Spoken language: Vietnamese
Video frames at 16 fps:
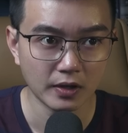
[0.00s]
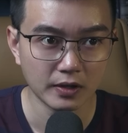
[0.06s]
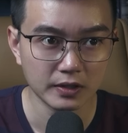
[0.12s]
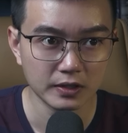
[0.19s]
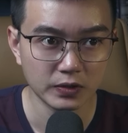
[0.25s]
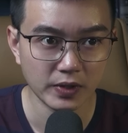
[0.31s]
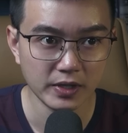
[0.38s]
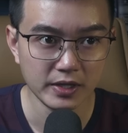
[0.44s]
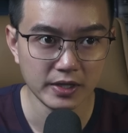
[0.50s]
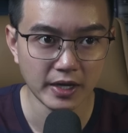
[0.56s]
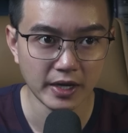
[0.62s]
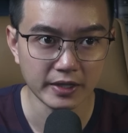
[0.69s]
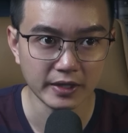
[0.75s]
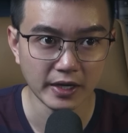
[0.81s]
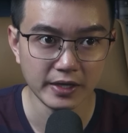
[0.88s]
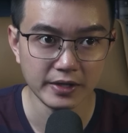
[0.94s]
Thúy nghe
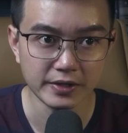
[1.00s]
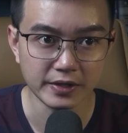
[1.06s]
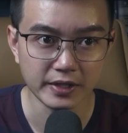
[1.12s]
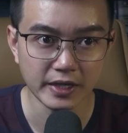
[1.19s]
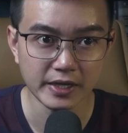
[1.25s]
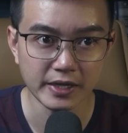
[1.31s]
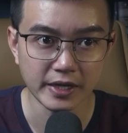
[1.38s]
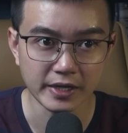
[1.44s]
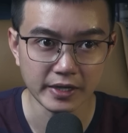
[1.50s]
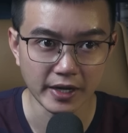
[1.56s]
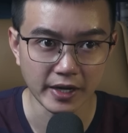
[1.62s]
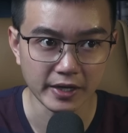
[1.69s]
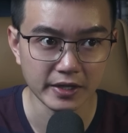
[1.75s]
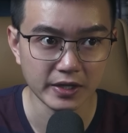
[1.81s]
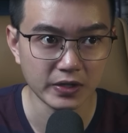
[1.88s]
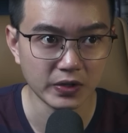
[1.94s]
thấy được cái nghẹn
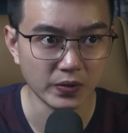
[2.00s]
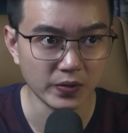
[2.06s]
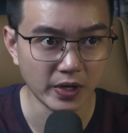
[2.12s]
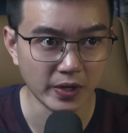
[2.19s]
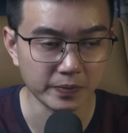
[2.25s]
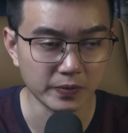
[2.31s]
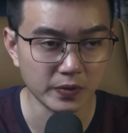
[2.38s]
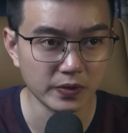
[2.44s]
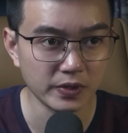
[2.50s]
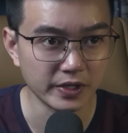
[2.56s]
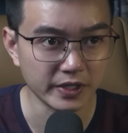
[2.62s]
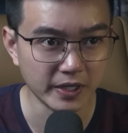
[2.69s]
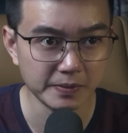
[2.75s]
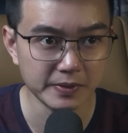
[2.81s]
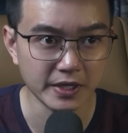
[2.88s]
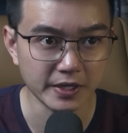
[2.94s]
nghẹn nơi cổ họng của người
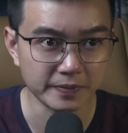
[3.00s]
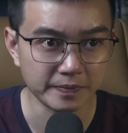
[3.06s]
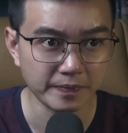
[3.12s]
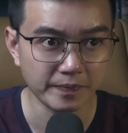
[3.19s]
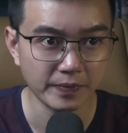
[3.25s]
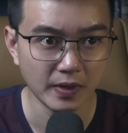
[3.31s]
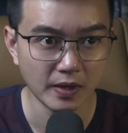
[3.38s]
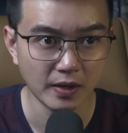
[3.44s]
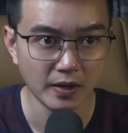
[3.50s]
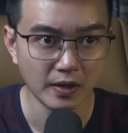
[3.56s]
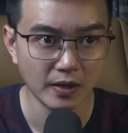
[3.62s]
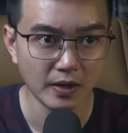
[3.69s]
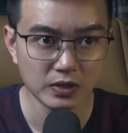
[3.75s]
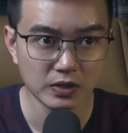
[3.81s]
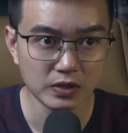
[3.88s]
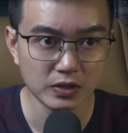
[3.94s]
cấp trên.
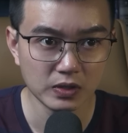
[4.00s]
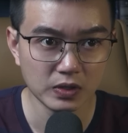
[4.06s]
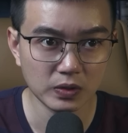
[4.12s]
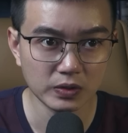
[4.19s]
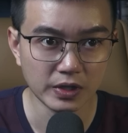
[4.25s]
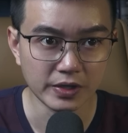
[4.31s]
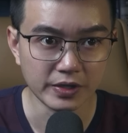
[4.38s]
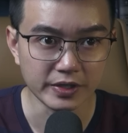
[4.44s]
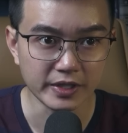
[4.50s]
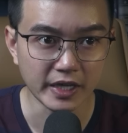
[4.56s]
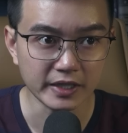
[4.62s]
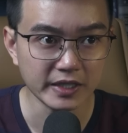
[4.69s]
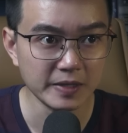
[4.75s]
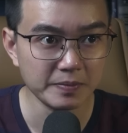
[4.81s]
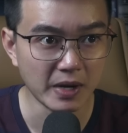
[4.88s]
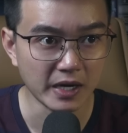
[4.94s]
Cô thường chẳng
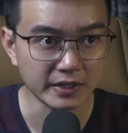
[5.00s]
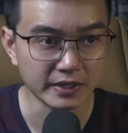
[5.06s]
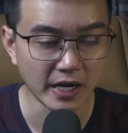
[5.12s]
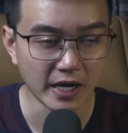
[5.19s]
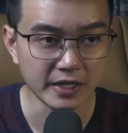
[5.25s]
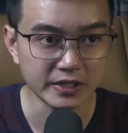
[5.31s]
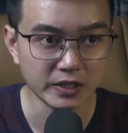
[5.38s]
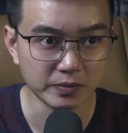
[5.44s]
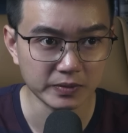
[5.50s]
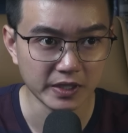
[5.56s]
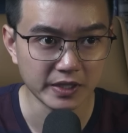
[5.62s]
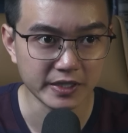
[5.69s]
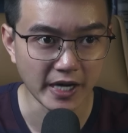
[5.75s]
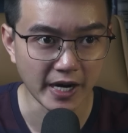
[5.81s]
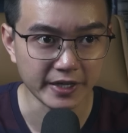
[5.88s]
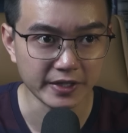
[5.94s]
thấy bà ta trong tình
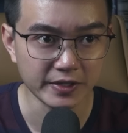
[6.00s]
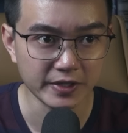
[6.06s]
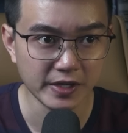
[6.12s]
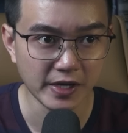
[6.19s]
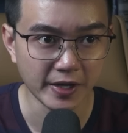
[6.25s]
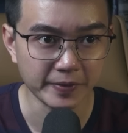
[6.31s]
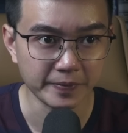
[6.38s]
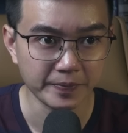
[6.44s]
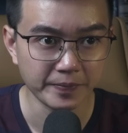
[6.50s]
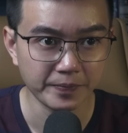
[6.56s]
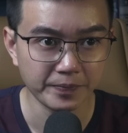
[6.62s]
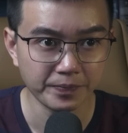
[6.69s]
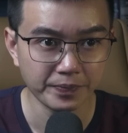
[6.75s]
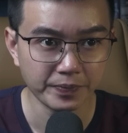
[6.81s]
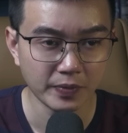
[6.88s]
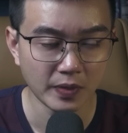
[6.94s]
trạng như thế này.
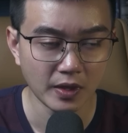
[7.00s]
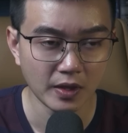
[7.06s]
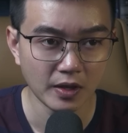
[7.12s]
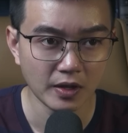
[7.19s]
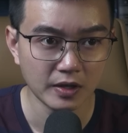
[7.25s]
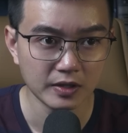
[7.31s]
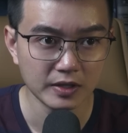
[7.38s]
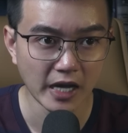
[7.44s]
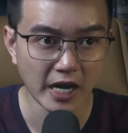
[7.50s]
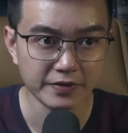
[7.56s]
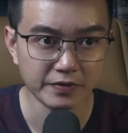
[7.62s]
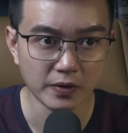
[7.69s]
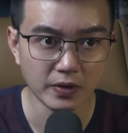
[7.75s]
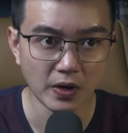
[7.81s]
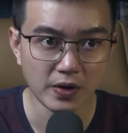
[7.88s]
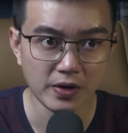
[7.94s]
Thay
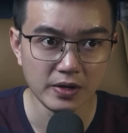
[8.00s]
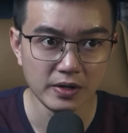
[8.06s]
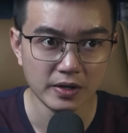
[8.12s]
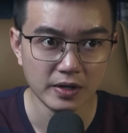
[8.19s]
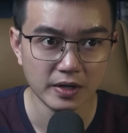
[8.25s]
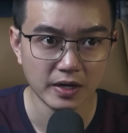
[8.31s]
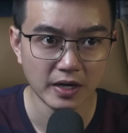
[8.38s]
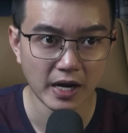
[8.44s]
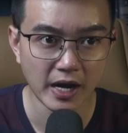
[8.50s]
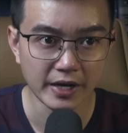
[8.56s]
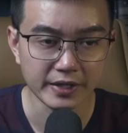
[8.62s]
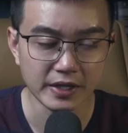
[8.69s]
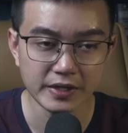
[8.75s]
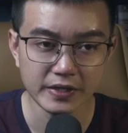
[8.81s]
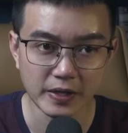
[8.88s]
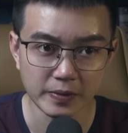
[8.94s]
vào đó là
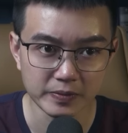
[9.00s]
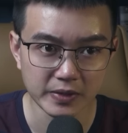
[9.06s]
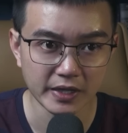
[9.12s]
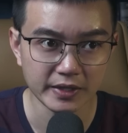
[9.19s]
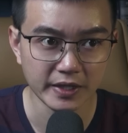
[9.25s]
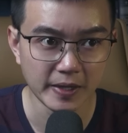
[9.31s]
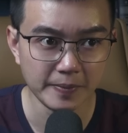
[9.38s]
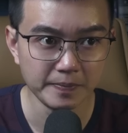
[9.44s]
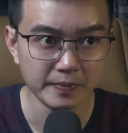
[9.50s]
chất giọng đanh thép.